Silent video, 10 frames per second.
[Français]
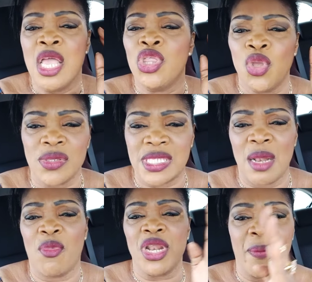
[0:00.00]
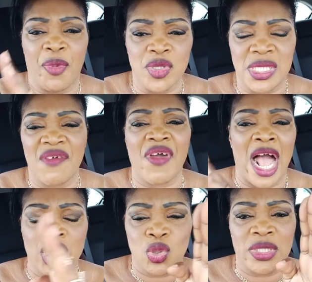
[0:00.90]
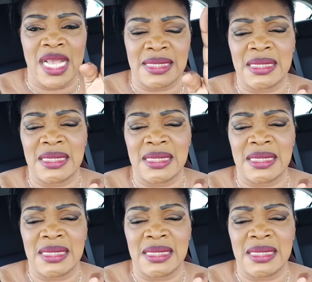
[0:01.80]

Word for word: Non seulement des bonnes œuvres, ajoutez à